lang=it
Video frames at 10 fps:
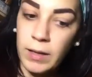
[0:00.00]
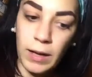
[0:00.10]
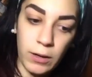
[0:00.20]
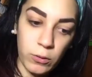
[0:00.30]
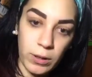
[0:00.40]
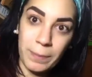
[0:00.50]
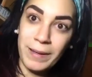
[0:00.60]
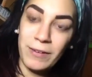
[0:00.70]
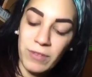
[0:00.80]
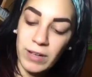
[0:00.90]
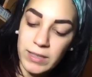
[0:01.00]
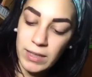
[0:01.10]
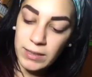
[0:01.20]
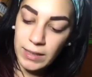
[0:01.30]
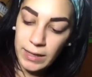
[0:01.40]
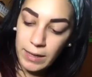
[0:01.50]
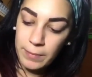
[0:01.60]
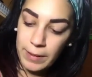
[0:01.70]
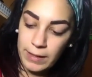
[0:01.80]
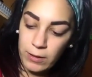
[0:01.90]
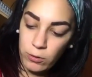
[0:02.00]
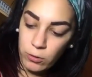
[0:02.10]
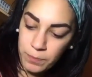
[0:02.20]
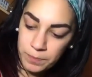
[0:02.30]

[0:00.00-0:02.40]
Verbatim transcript: allora per far risaltare al meglio